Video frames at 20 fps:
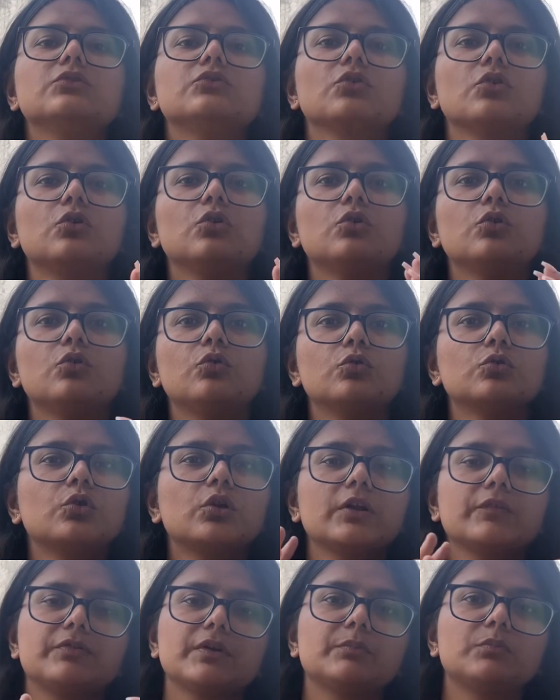तो
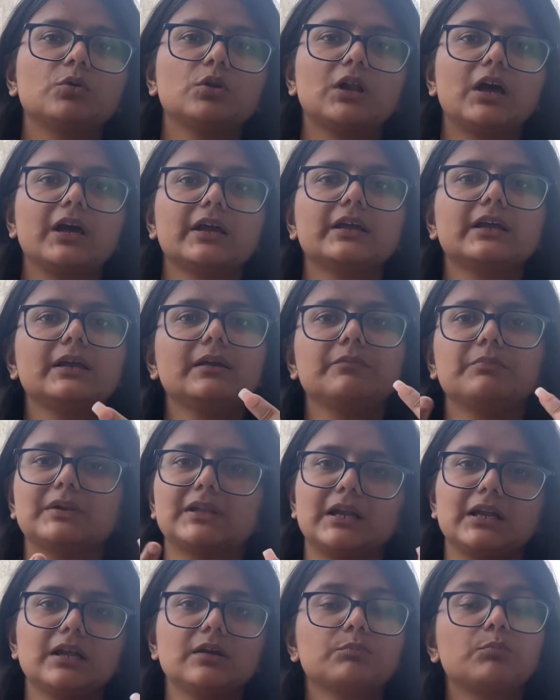उन्होंने फिर बोला कि
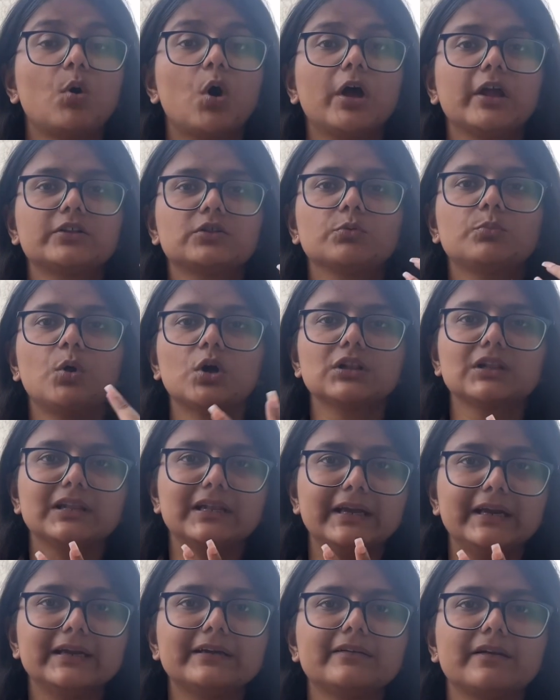पता नहीं बहुत तो बहुत
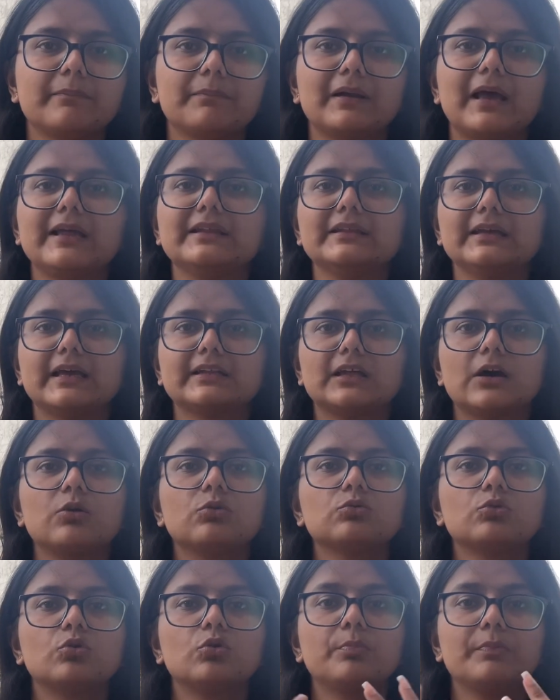लेट रिप्लाई दिया था
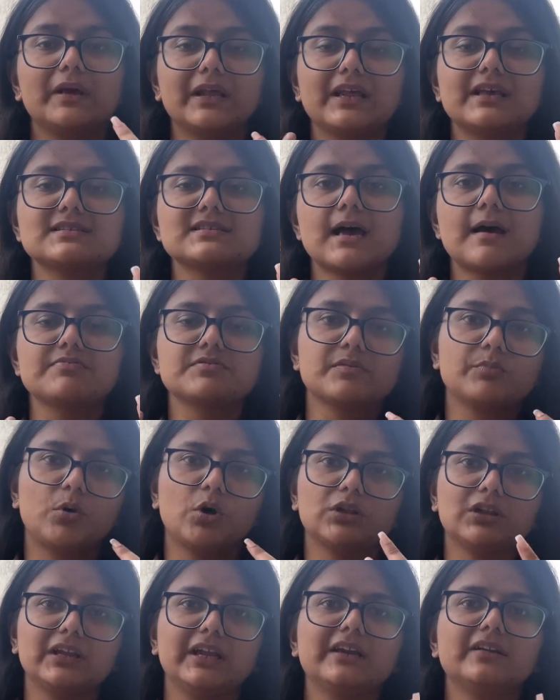उनको मेरे हिसाब से
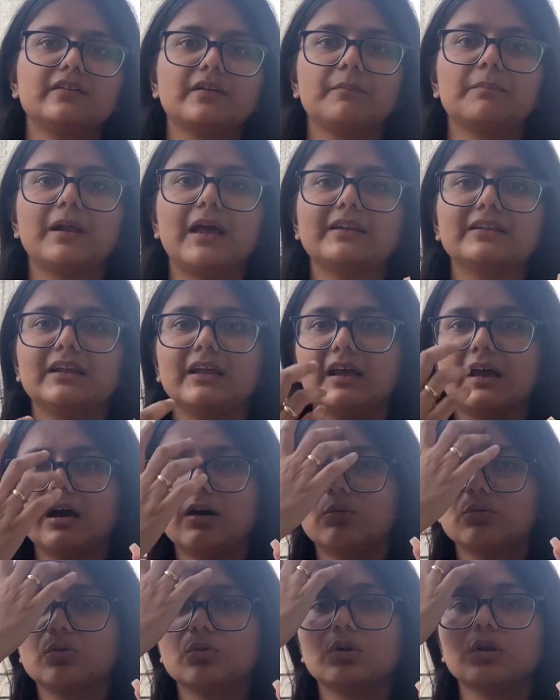बहुत लेट रिप्लाई दिया
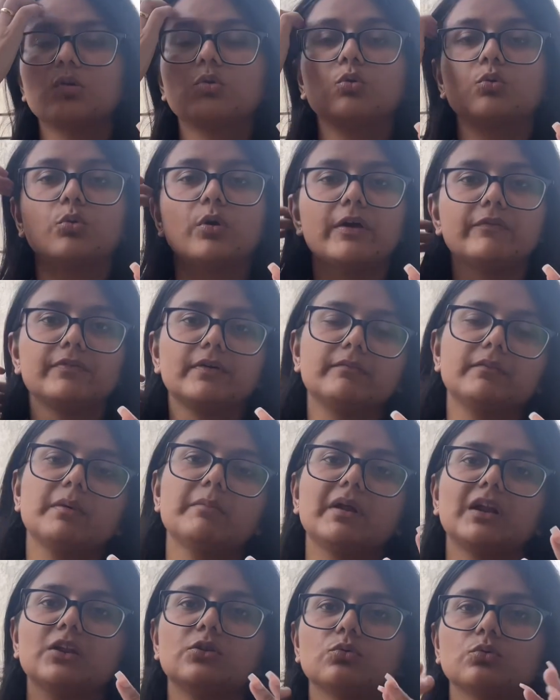उन्होंने कुको एफ ने
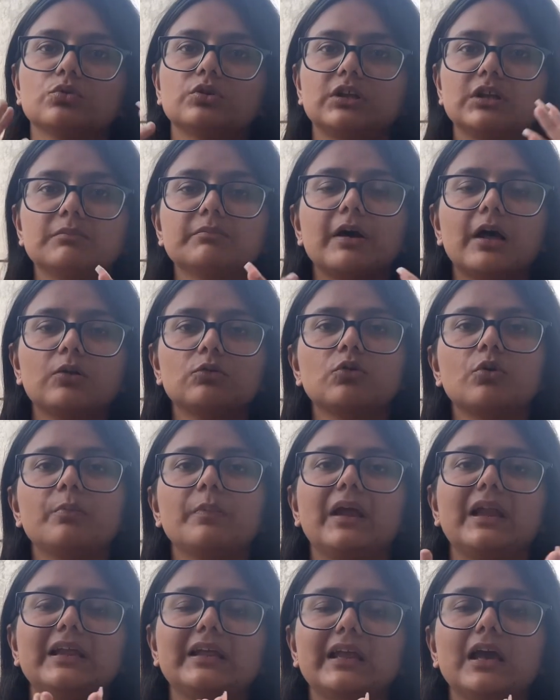मैंने दो तीन बार उनको
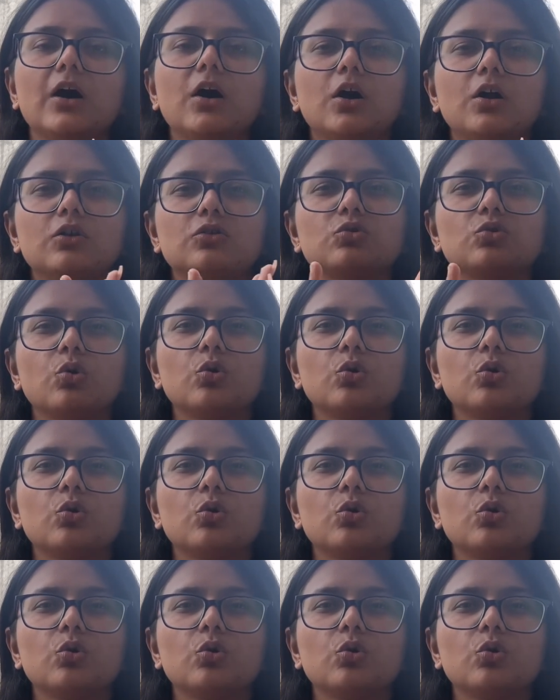मेल किया और